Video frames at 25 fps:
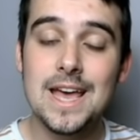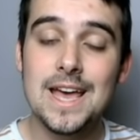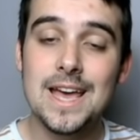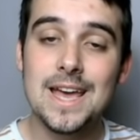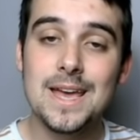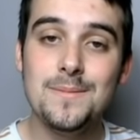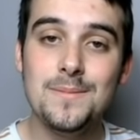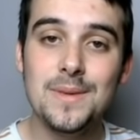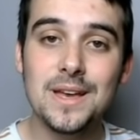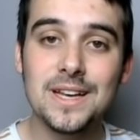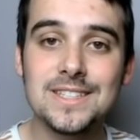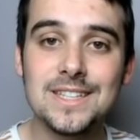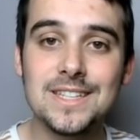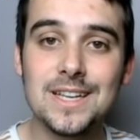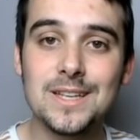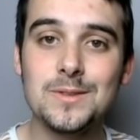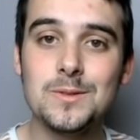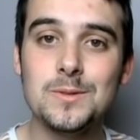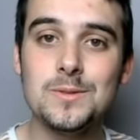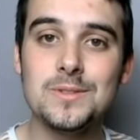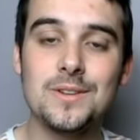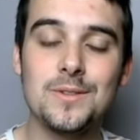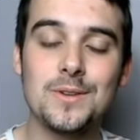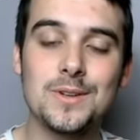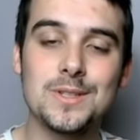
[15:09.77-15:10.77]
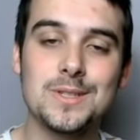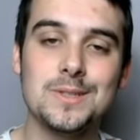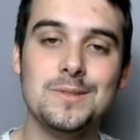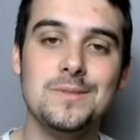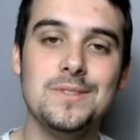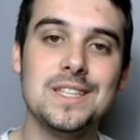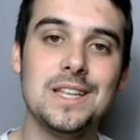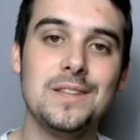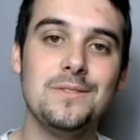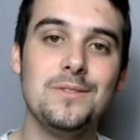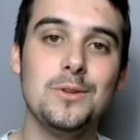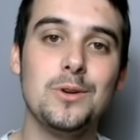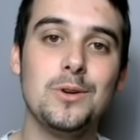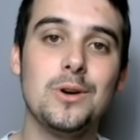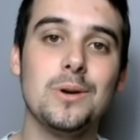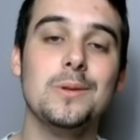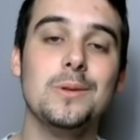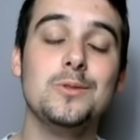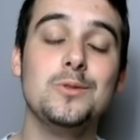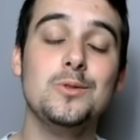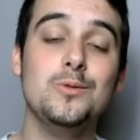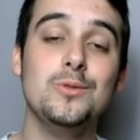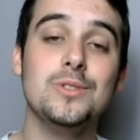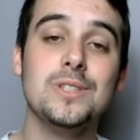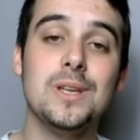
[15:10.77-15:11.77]
Et merci à tous d'avoir suivi cette vidéo comme
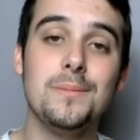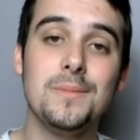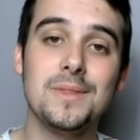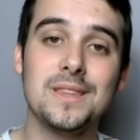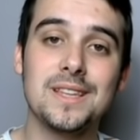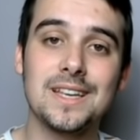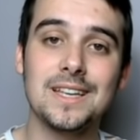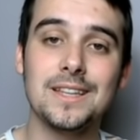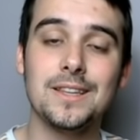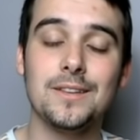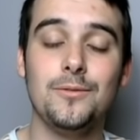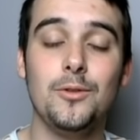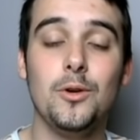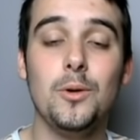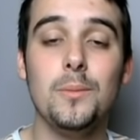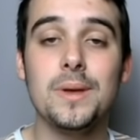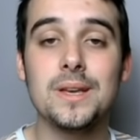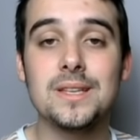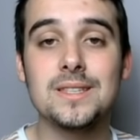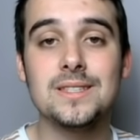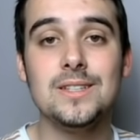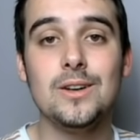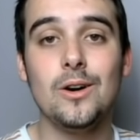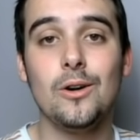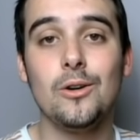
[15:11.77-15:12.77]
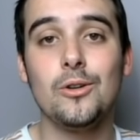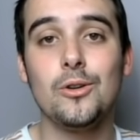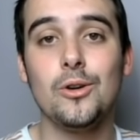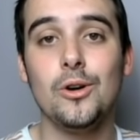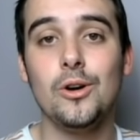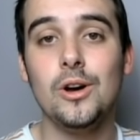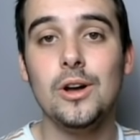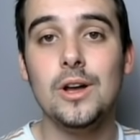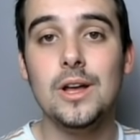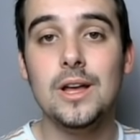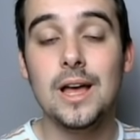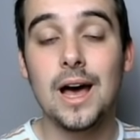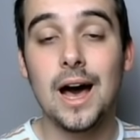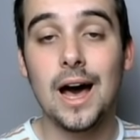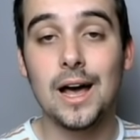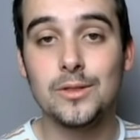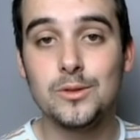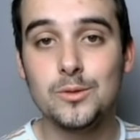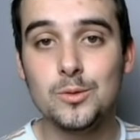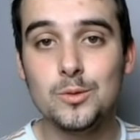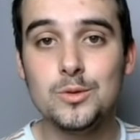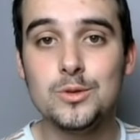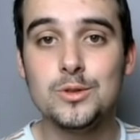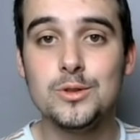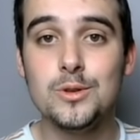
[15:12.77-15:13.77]
d'habitude. Je vous aime très très fort. Merci encore à
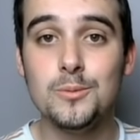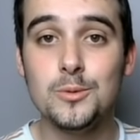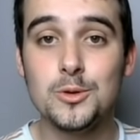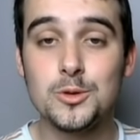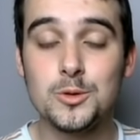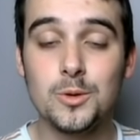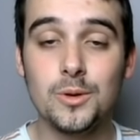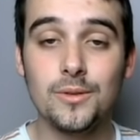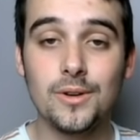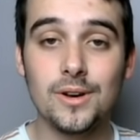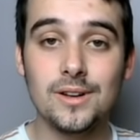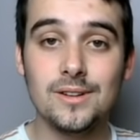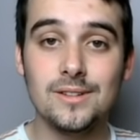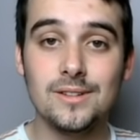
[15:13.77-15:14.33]
tous de me suivre.